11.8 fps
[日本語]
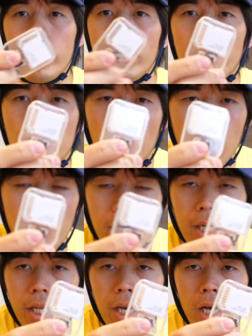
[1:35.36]
えっとこれ
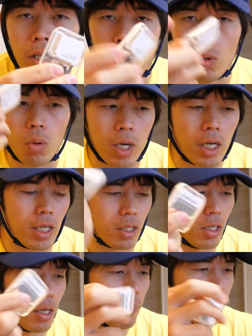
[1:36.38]
がね、なんと価
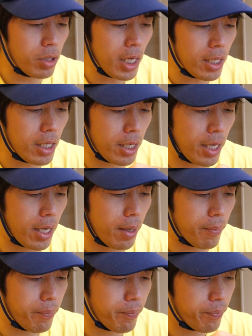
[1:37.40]
格普段が
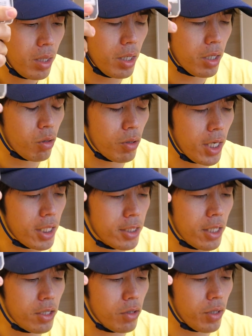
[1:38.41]
ね、えっとなな
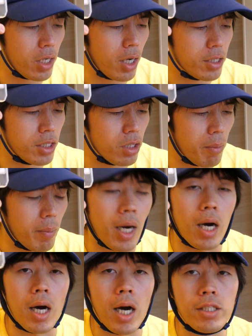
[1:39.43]
せんきゅうひゃくはちじゅうえん、
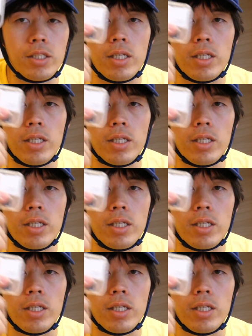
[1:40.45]
まあはっ